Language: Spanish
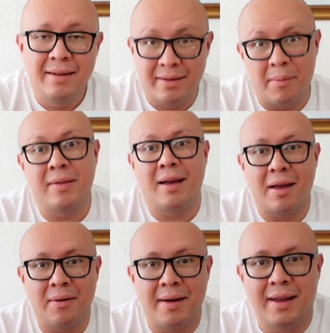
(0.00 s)
Ya me han
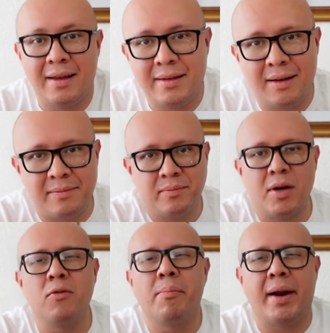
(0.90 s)
dejado varias, ¿eh?
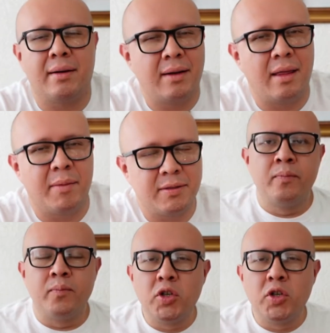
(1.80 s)
Bueno, un par, nada más.